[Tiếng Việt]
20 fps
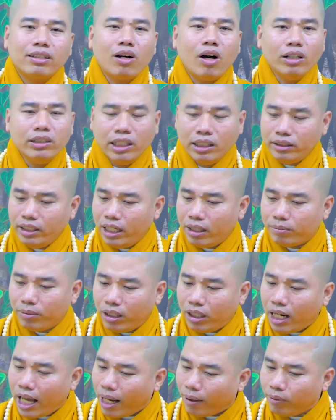có những việc
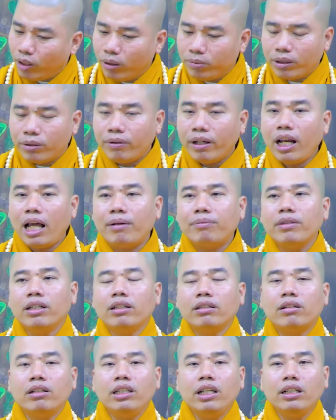mình làm được mình phải làm
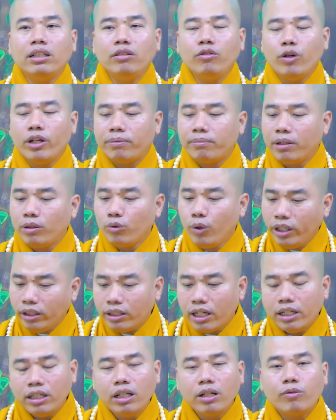được có những việc mình
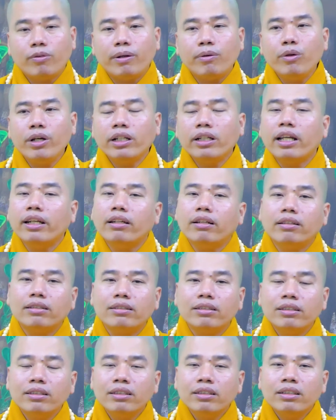quyết định được phải quyết định
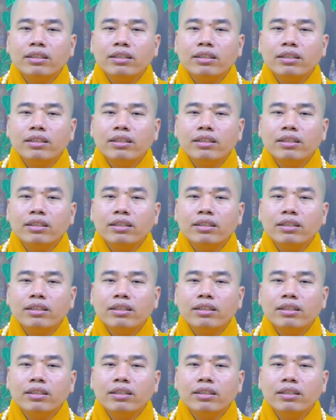được